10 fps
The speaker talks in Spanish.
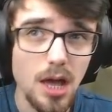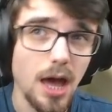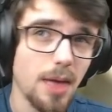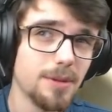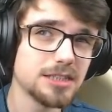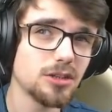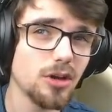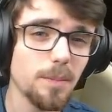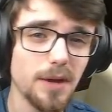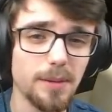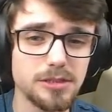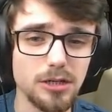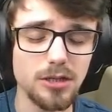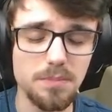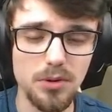Además, creo que para el
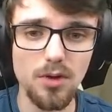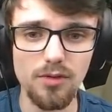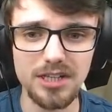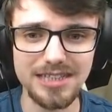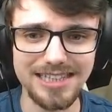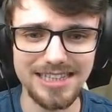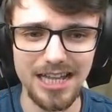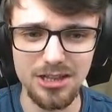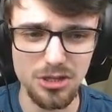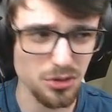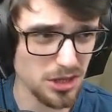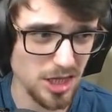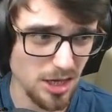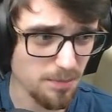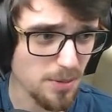aniversario tampoco falta tanto
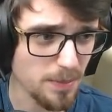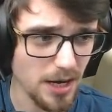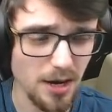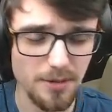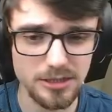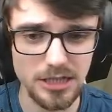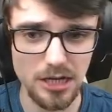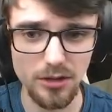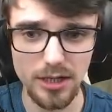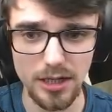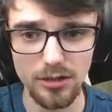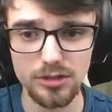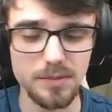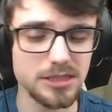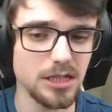tiempo para el aniversario, creo.
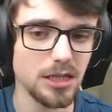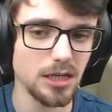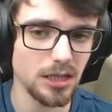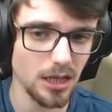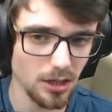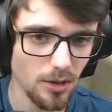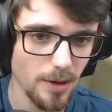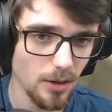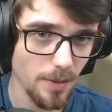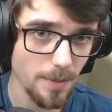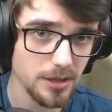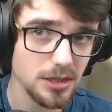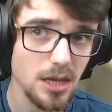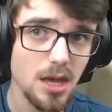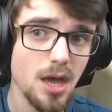Es más tarde que el de Global,
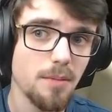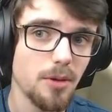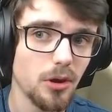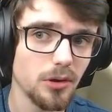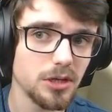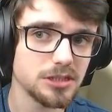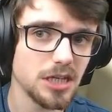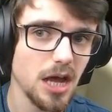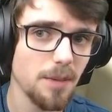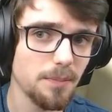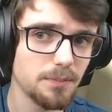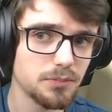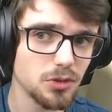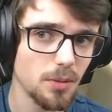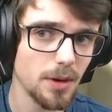obviamente, pero creo que será
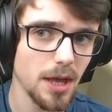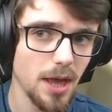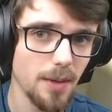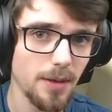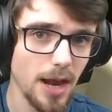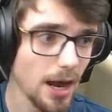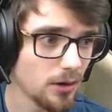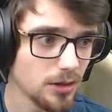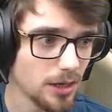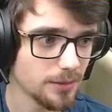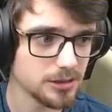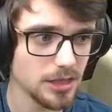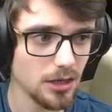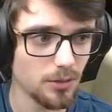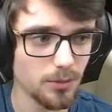sobre verano el de
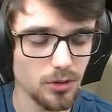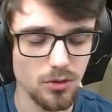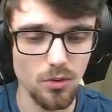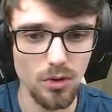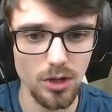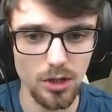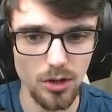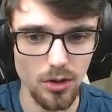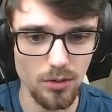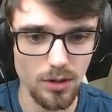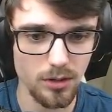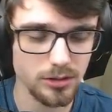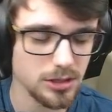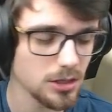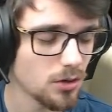aniversario, por julio o una
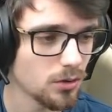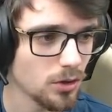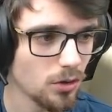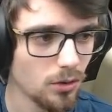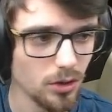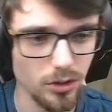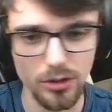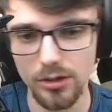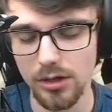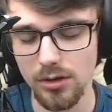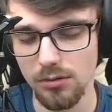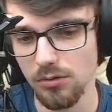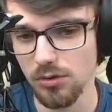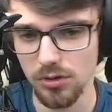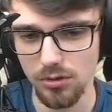cosa así, junio, julio. Yo creo que
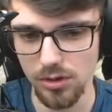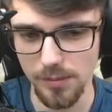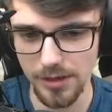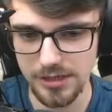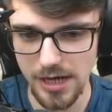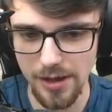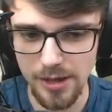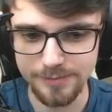junio, julio, por ahí será.